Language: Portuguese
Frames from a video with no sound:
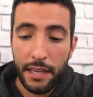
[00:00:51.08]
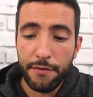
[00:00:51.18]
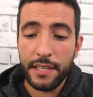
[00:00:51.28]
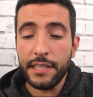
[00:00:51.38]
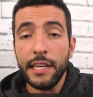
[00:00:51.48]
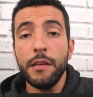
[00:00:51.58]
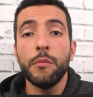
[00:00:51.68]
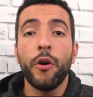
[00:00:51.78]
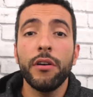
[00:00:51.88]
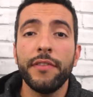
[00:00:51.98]
Investir em
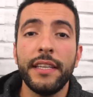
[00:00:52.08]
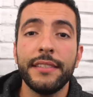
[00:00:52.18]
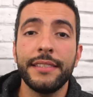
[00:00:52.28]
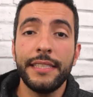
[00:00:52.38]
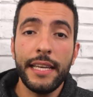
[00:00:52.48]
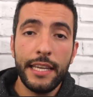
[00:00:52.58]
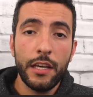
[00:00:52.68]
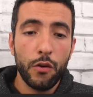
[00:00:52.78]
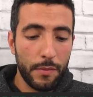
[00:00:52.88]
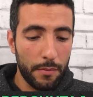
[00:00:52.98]
imóveis
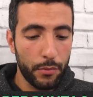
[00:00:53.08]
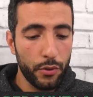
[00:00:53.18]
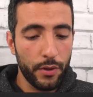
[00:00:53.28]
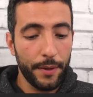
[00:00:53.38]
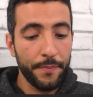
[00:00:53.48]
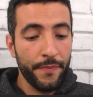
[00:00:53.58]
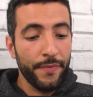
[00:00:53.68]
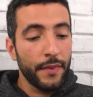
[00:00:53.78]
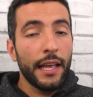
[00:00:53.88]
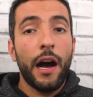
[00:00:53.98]
seria uma boa?
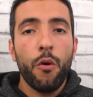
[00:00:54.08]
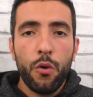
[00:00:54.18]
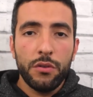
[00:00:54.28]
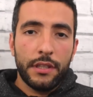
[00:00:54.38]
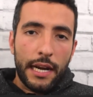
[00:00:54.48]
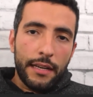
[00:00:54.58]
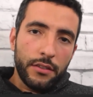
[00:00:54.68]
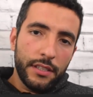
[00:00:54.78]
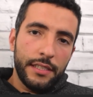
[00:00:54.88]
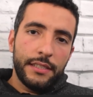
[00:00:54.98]
Ao
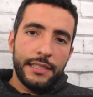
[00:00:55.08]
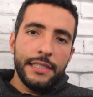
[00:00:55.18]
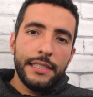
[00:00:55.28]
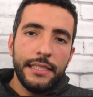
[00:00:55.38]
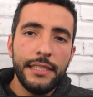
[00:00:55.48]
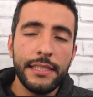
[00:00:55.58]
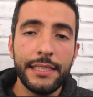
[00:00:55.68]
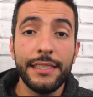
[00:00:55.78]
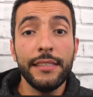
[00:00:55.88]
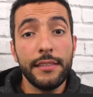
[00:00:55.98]
contrário do que se
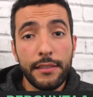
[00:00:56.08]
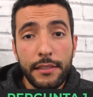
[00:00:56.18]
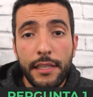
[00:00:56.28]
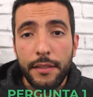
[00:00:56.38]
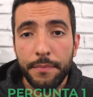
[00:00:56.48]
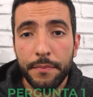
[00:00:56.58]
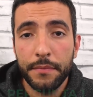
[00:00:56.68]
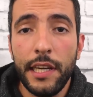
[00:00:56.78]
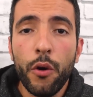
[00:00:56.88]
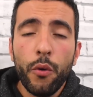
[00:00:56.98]
diz, sim,
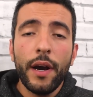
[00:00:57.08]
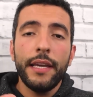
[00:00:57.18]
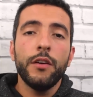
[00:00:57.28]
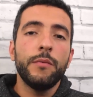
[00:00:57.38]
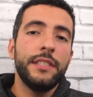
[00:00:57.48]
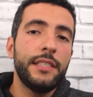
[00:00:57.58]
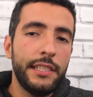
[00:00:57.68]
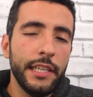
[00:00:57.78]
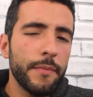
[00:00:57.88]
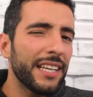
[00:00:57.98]
criou aí um
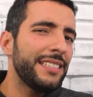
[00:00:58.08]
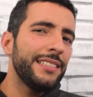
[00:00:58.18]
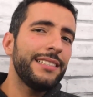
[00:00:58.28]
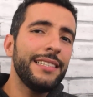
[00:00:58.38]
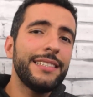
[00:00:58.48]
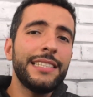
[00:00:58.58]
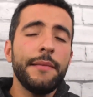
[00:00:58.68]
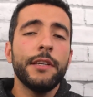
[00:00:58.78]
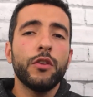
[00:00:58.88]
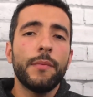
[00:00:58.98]
estigma que a gente tem
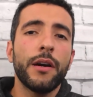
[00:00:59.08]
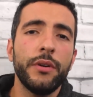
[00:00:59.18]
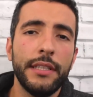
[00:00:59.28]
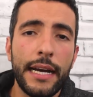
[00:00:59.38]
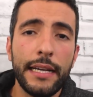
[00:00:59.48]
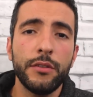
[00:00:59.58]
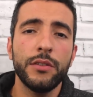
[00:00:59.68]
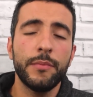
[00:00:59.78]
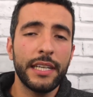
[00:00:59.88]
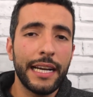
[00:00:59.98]
sempre que tomar cuidado quando
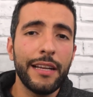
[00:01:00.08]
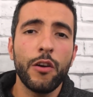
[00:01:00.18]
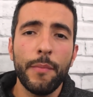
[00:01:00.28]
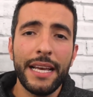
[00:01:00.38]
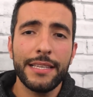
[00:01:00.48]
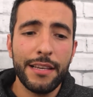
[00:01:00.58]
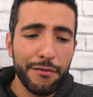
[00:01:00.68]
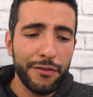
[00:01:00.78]
o mercado começa a